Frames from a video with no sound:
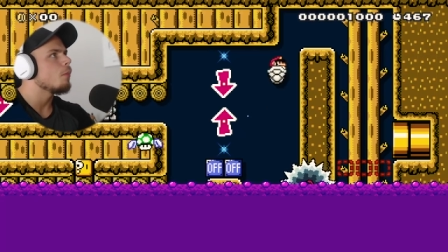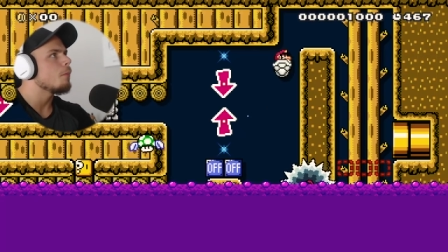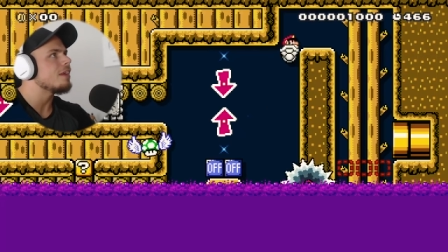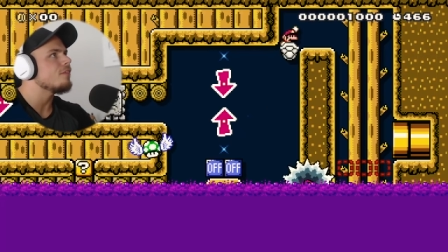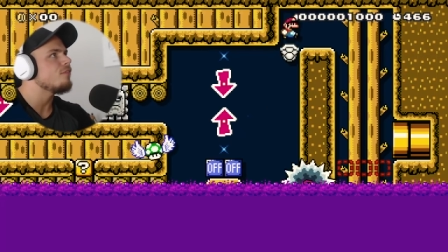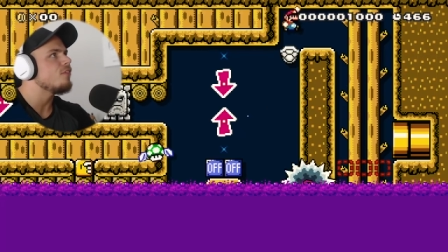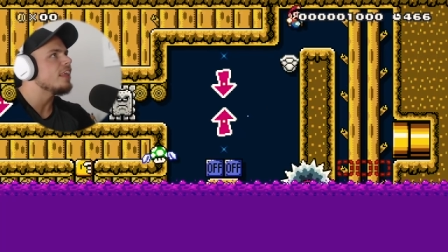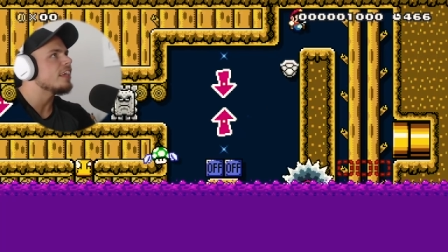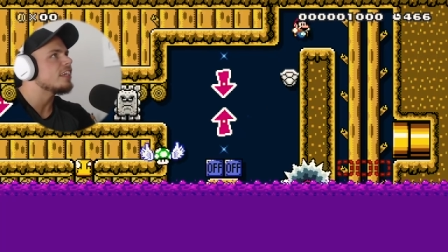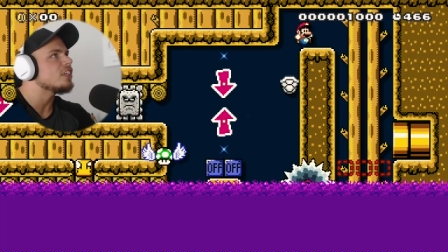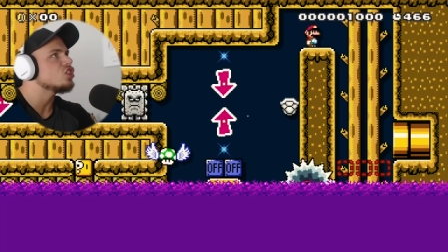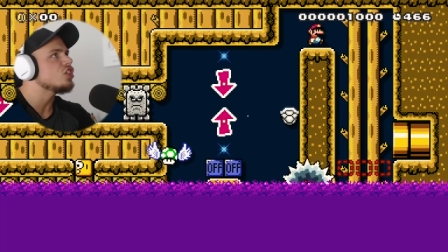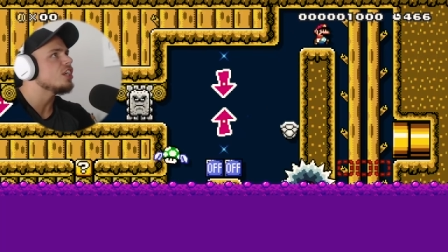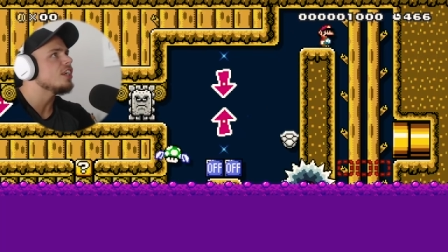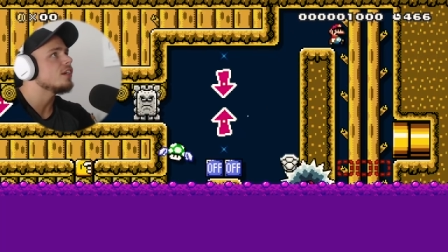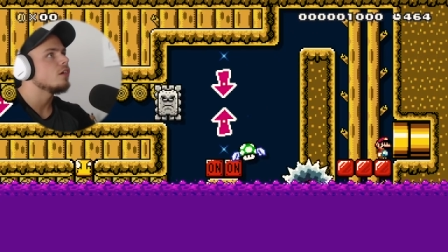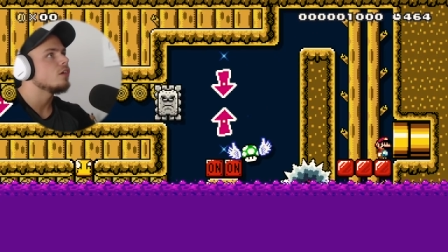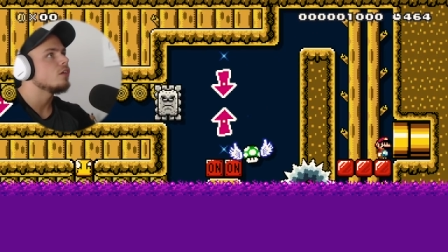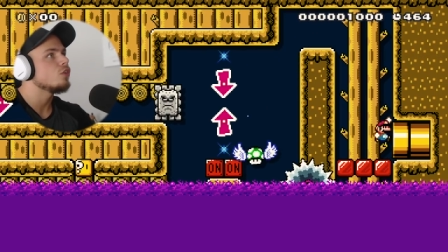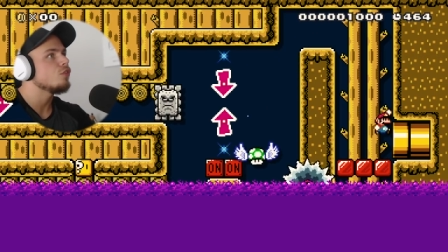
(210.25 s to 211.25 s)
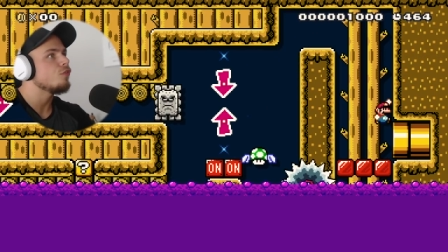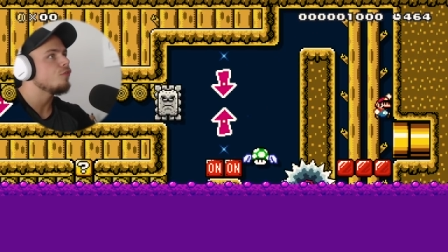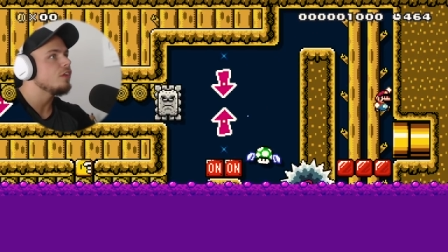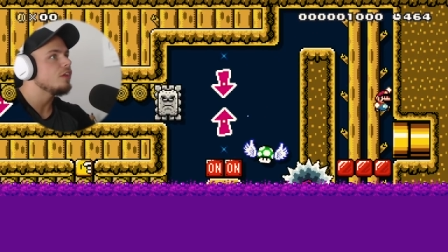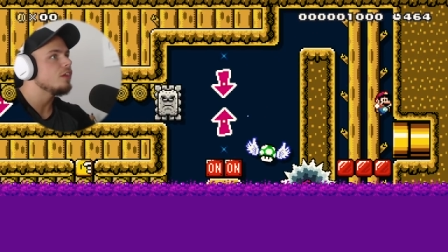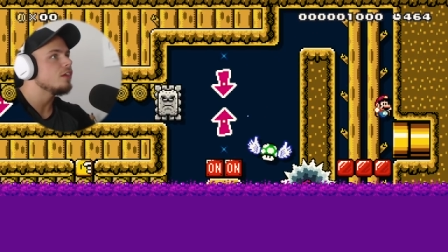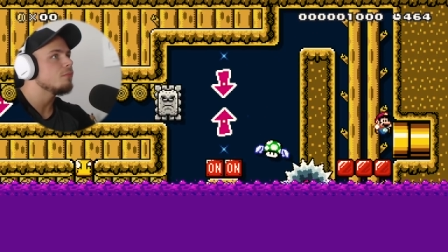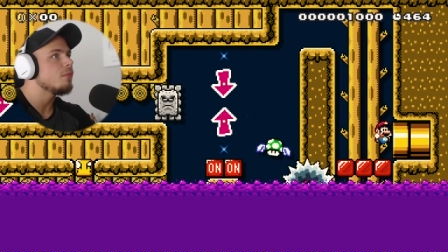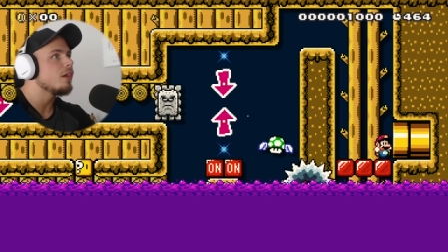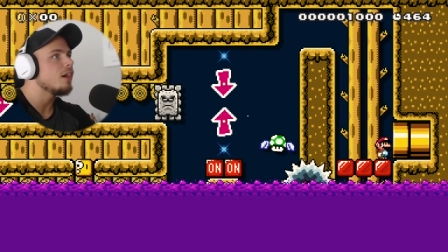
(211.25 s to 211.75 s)
Mein Wille geschehe. So
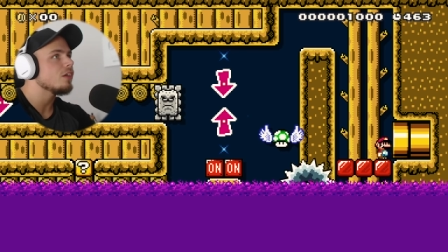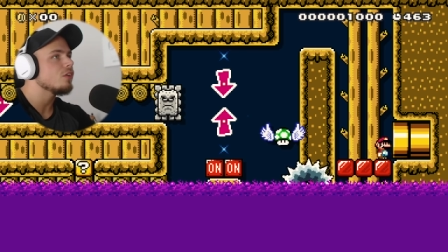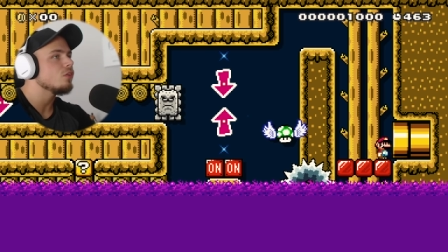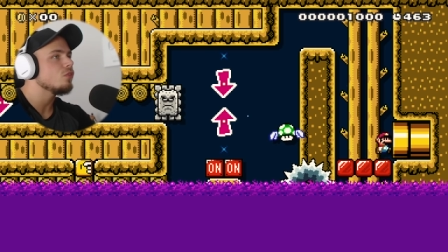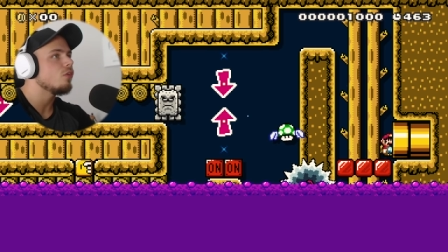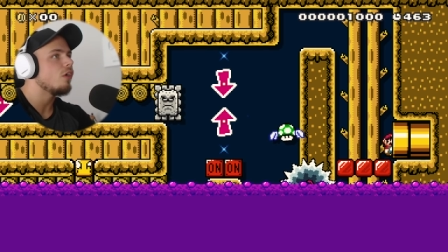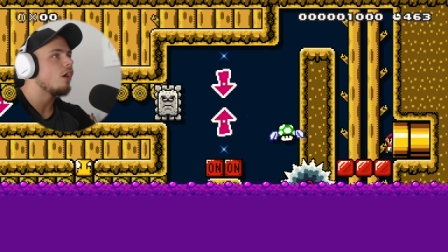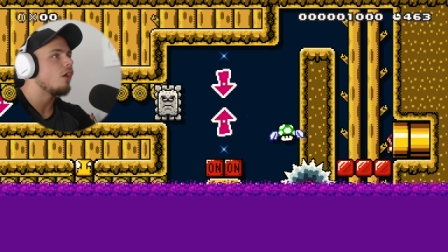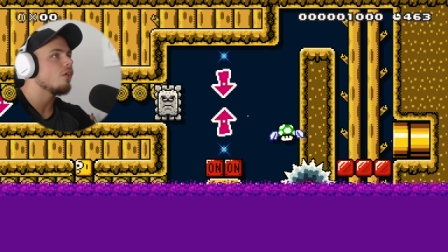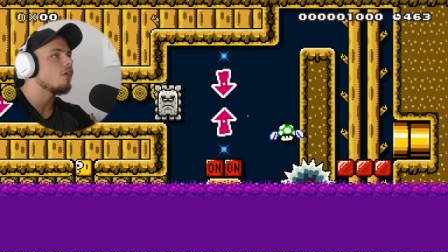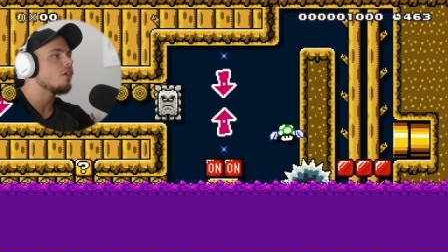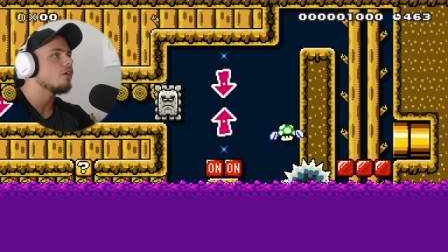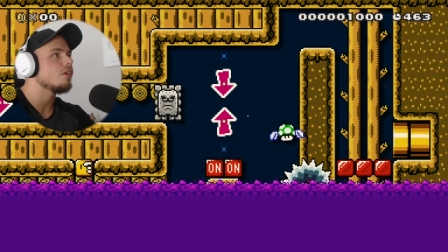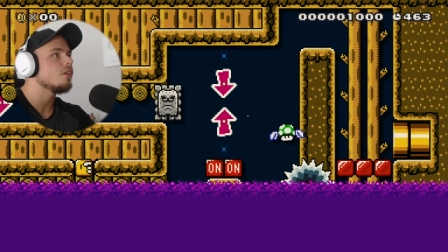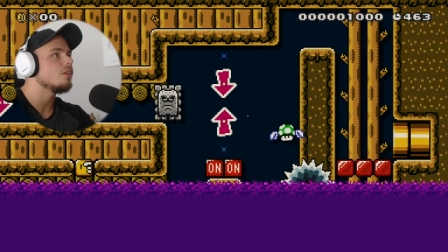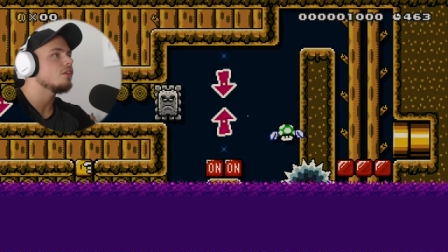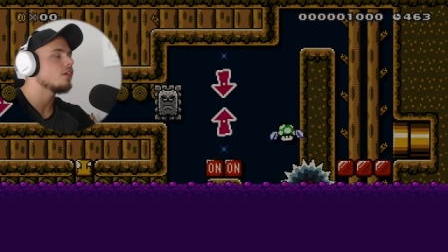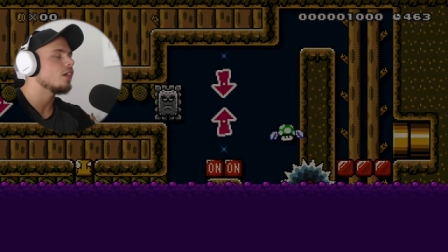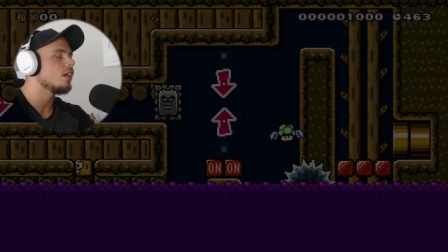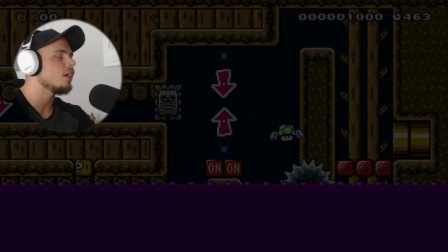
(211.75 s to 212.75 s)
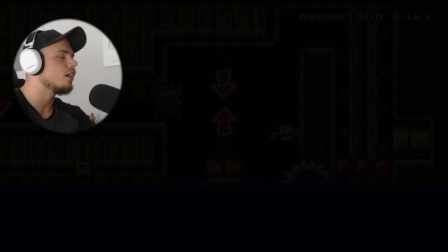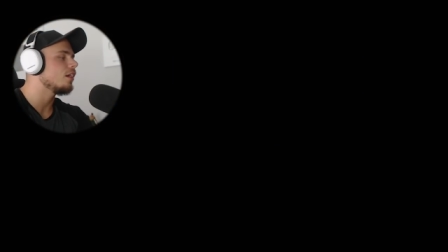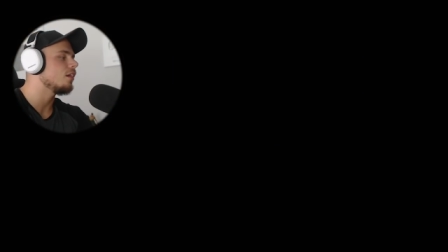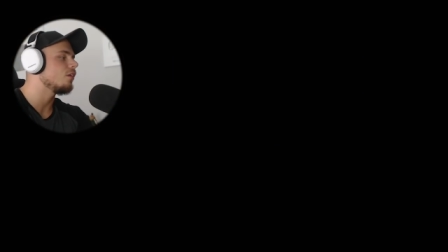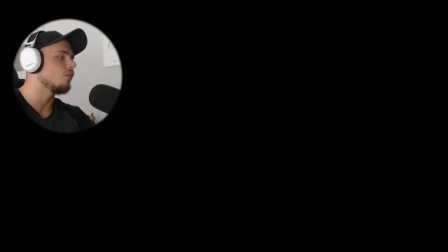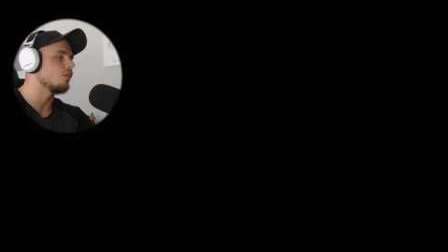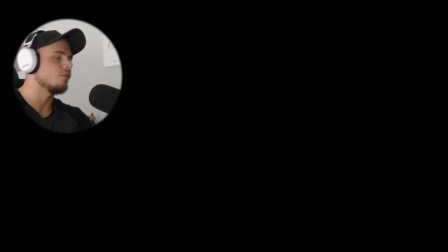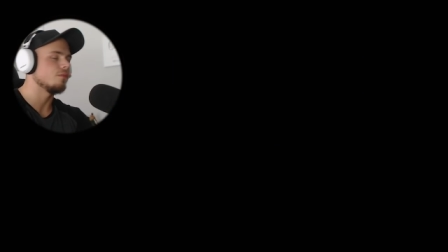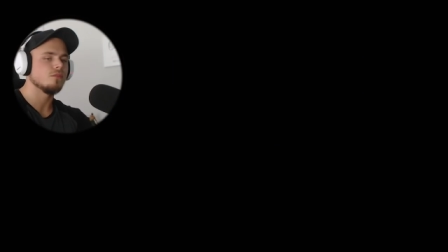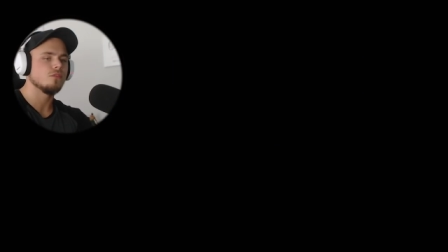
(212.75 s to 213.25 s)
wie in Mario auch in, keine
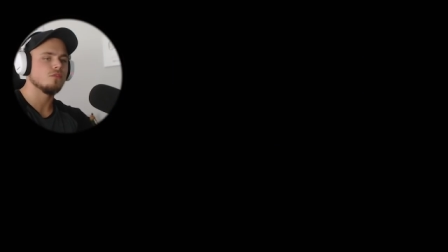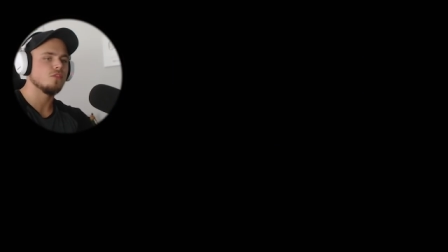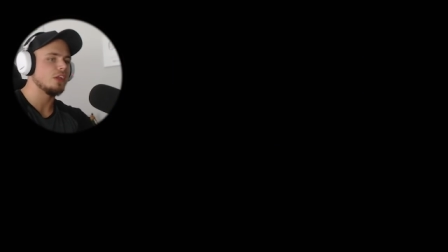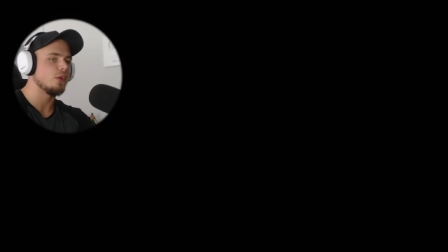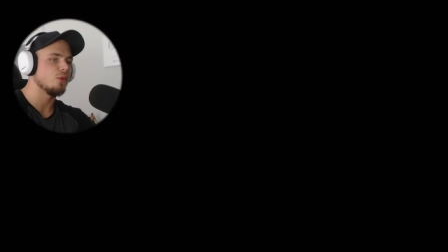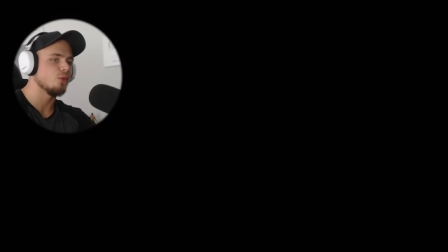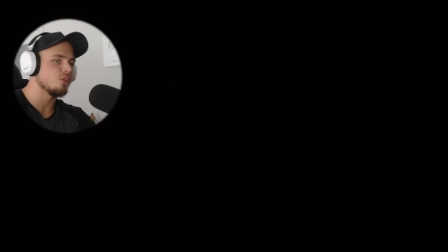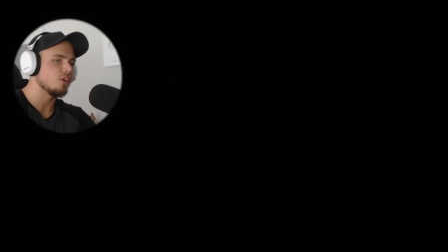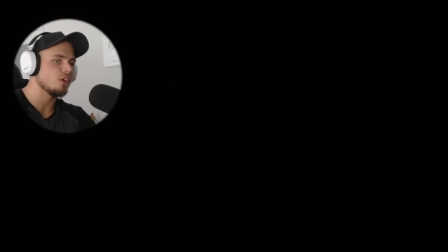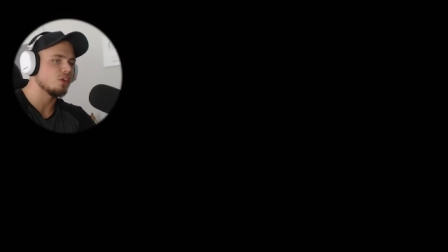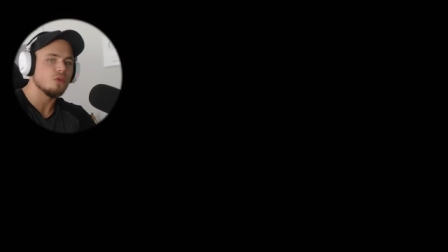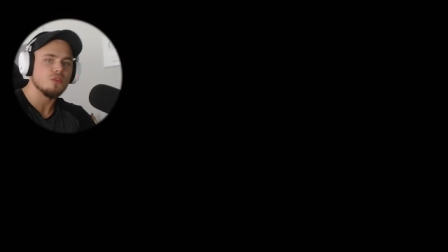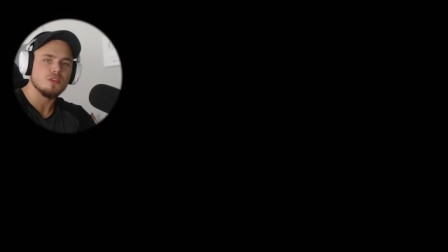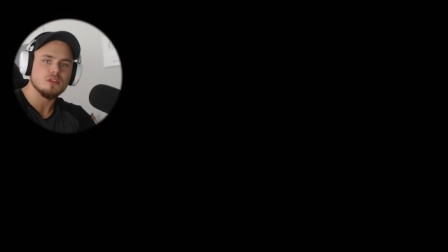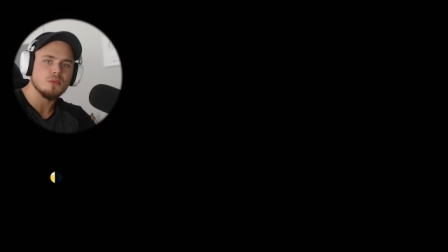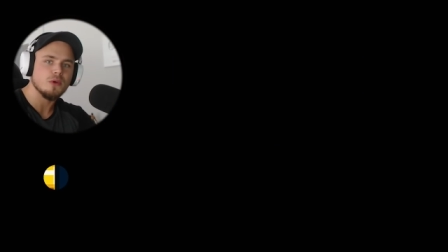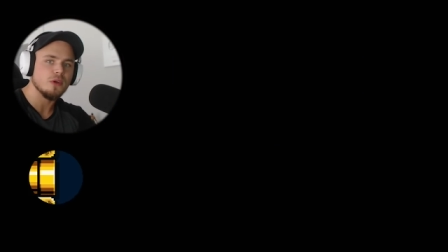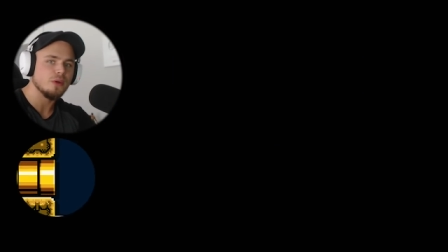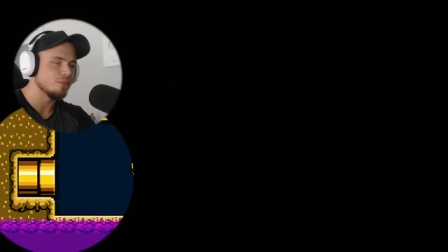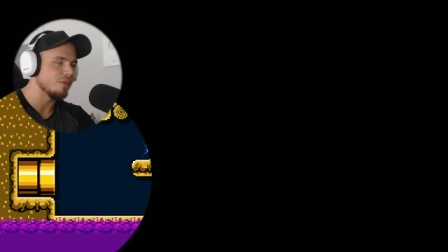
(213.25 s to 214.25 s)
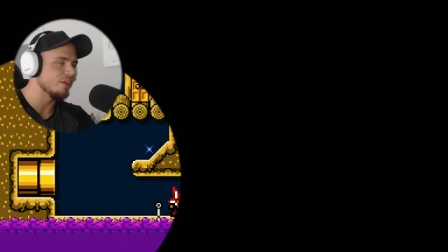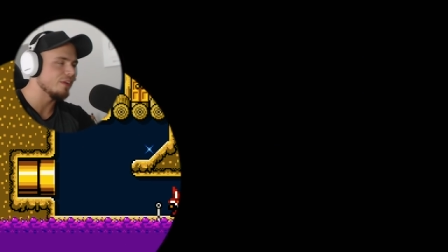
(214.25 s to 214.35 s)
Ahnung, Vater unser konnte ich mal irgendwann.